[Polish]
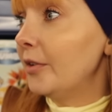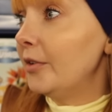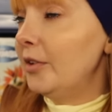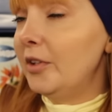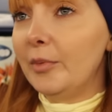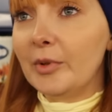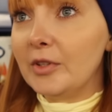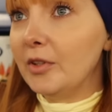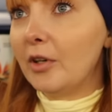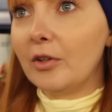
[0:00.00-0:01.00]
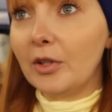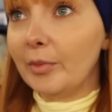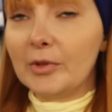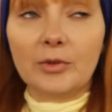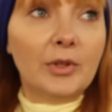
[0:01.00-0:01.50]
Nie, niebieski dekor nie
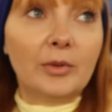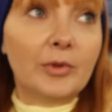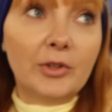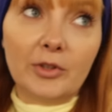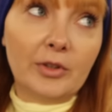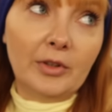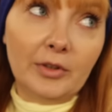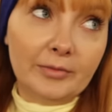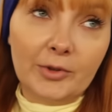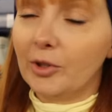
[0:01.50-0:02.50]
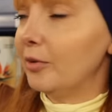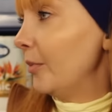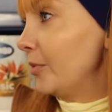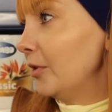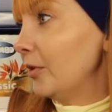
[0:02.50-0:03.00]
pasuje do mojej szkole, szkoły
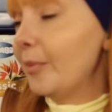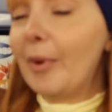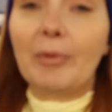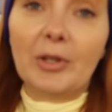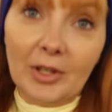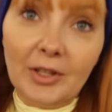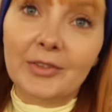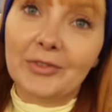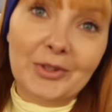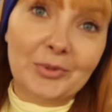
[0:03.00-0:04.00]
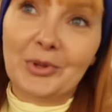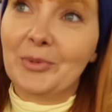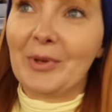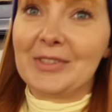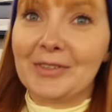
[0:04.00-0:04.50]
absolutnie. Papier toaletowy też
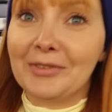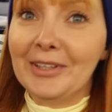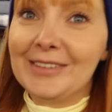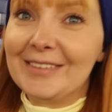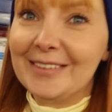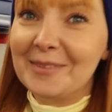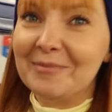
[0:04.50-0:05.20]
musi pasować.